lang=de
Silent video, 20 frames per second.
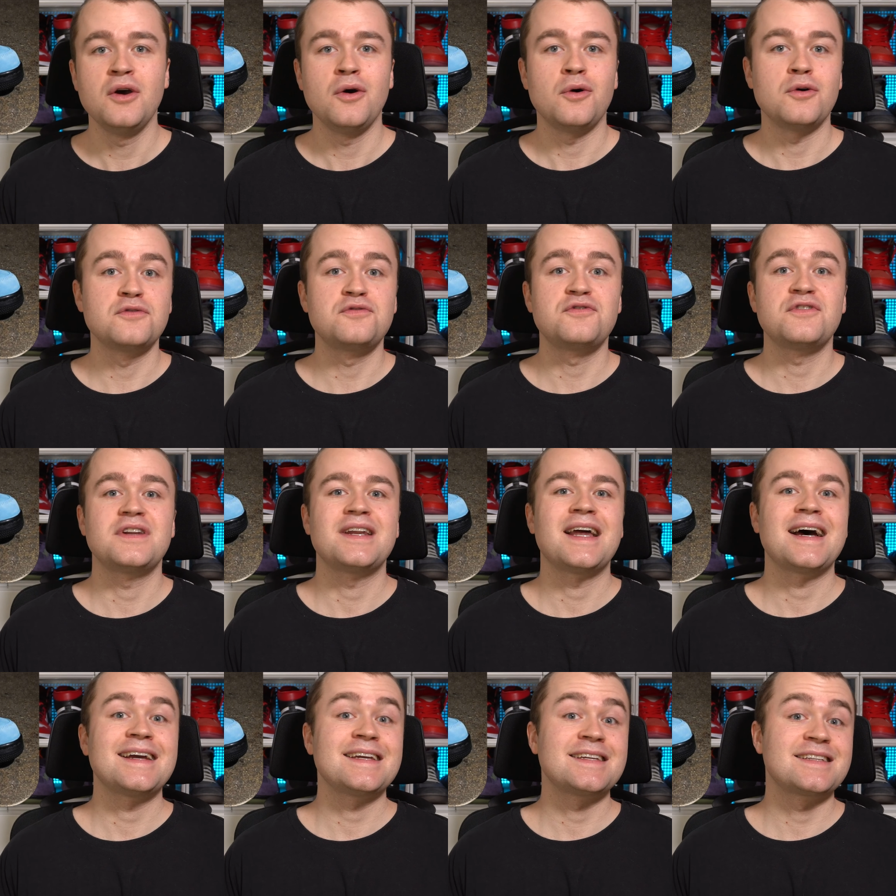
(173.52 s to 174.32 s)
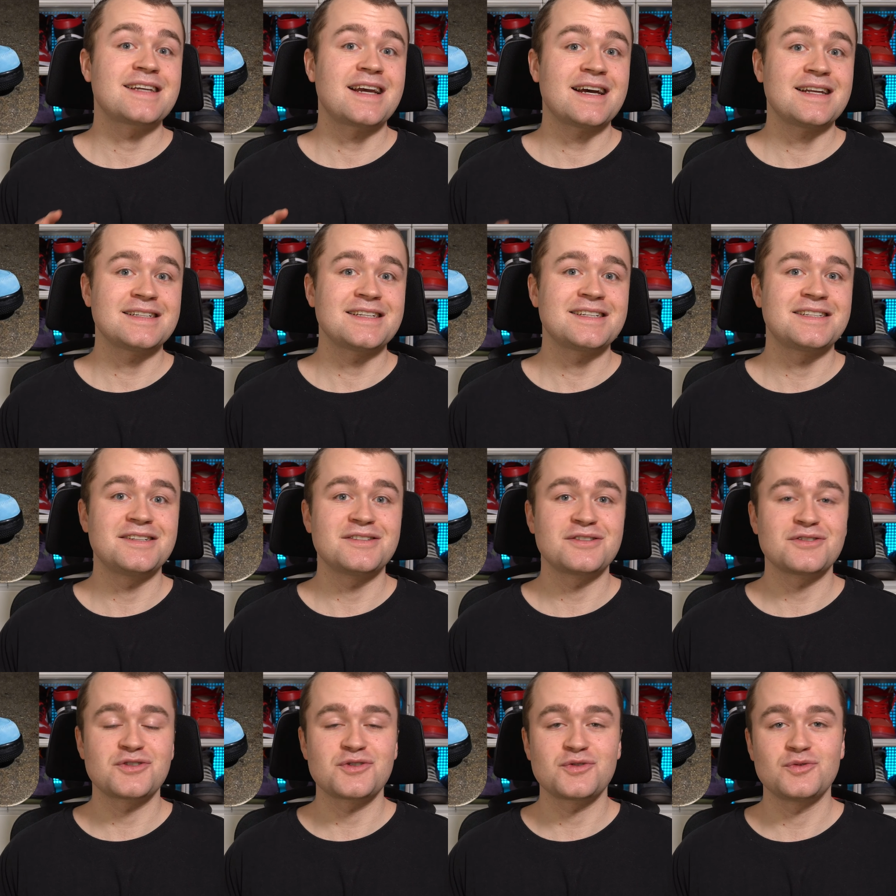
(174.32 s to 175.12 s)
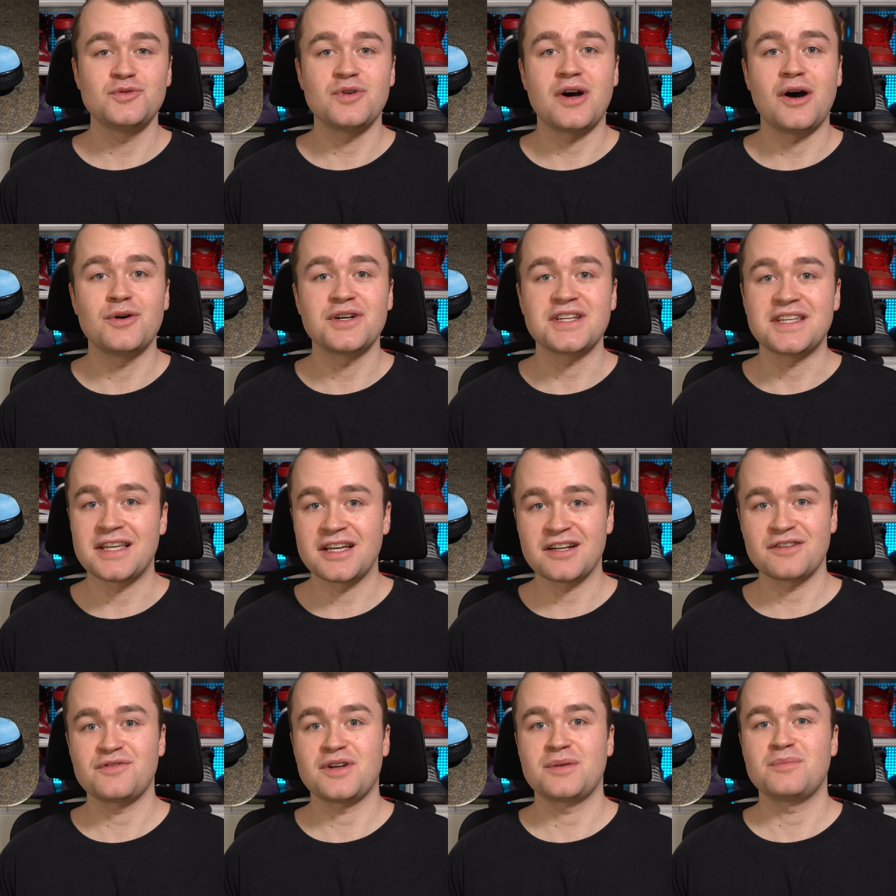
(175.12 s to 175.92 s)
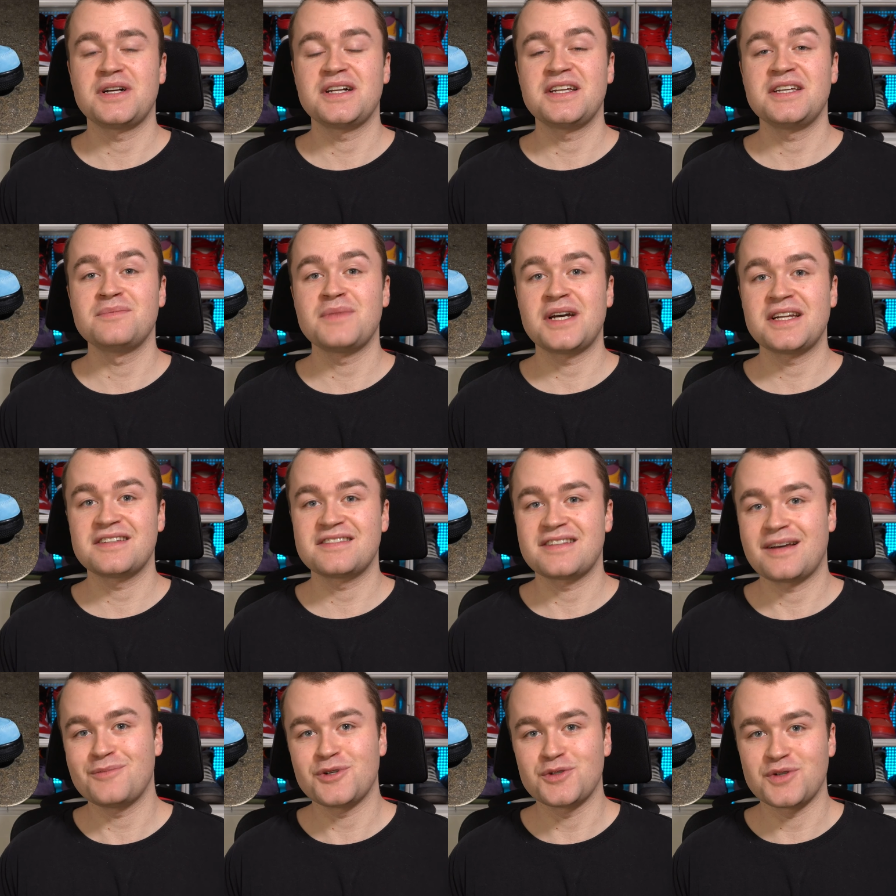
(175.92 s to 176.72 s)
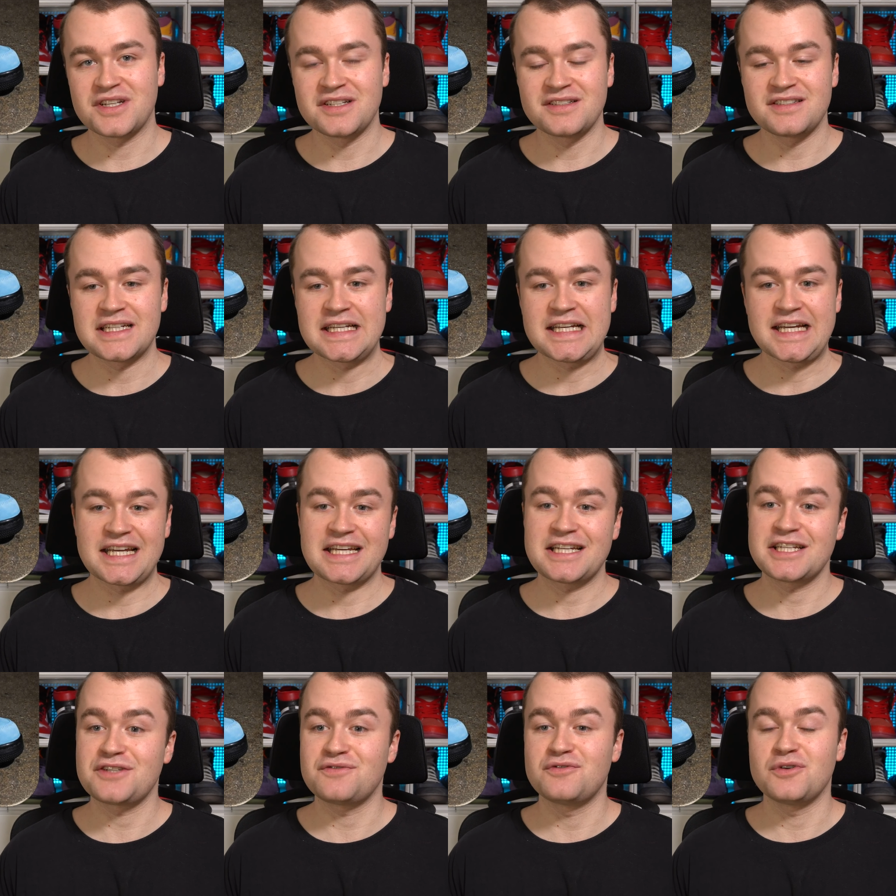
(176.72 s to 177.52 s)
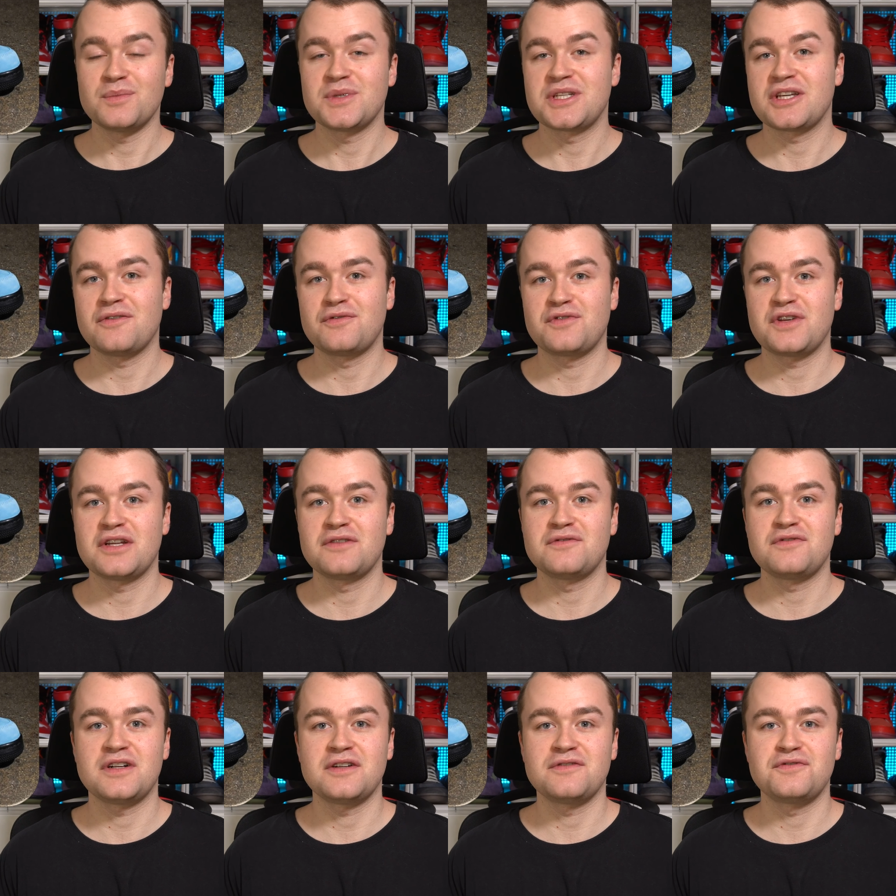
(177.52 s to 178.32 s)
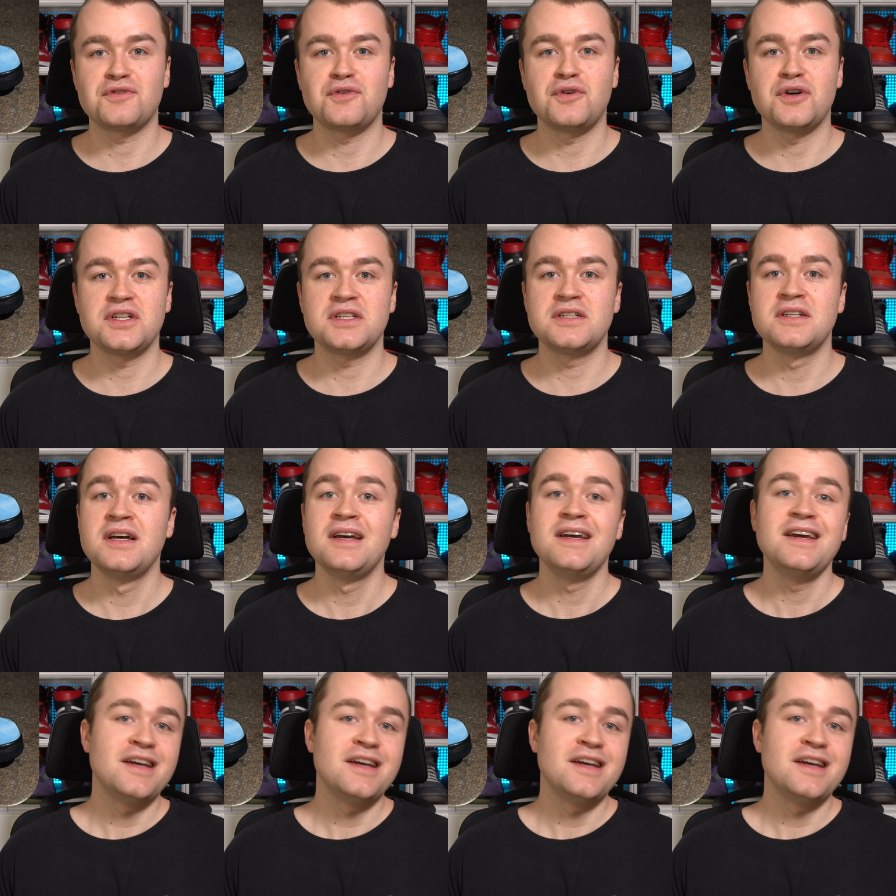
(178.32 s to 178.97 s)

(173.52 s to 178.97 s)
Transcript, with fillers: und vielleicht kann ich diesen Schuh auch irgendwann mal in meine Sammlung integrieren. Ich würde mich auf jeden Fall freuen.